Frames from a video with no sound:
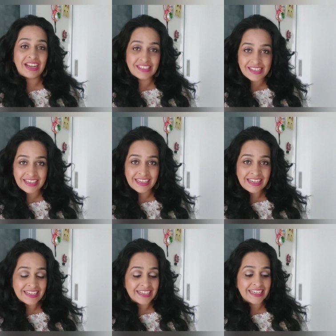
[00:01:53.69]

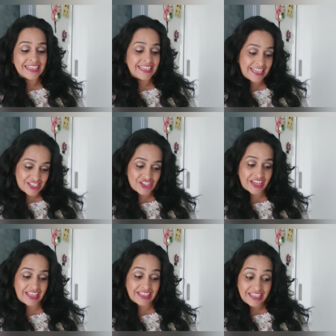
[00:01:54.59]
अंजलि
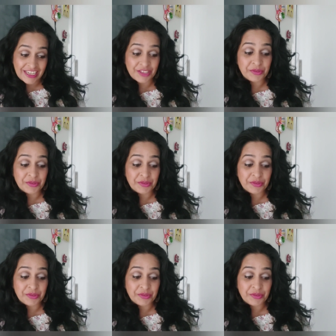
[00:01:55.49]
नचिकेत